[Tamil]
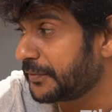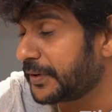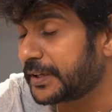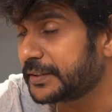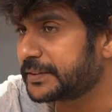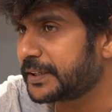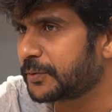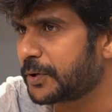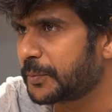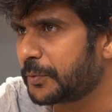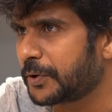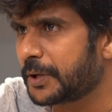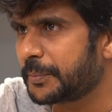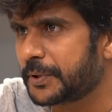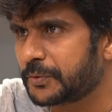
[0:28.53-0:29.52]
ஃபகத் சார் கூட
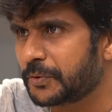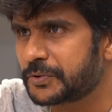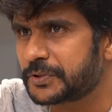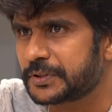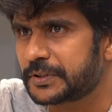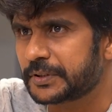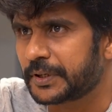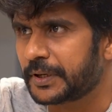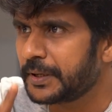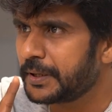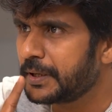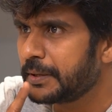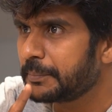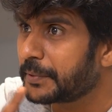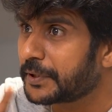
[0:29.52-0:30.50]
போடலாமான்னு யோசிச்சுட்ருக்கிறேன்
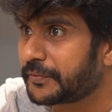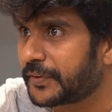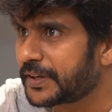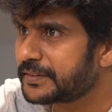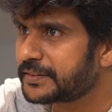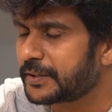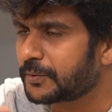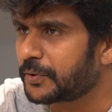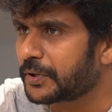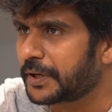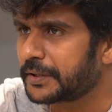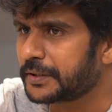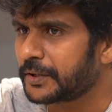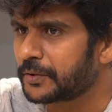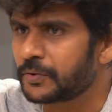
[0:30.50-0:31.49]
பட் ஃபகத் சார் கூட
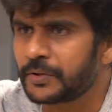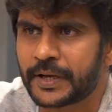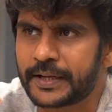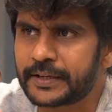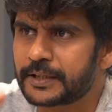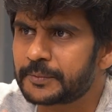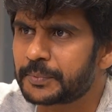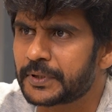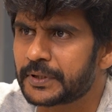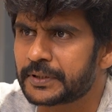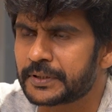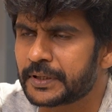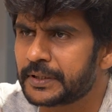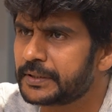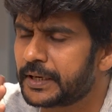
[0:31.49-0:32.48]
கரெக்டாக இருக்கும் ஹேர் கட்
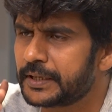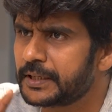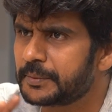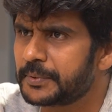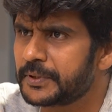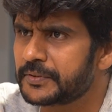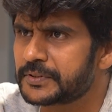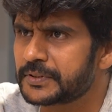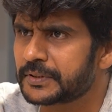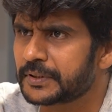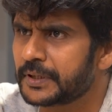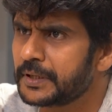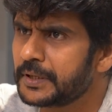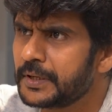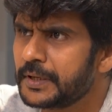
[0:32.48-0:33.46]
பண்ணாதீங்க தாடி எப்படி வச்சுருங்க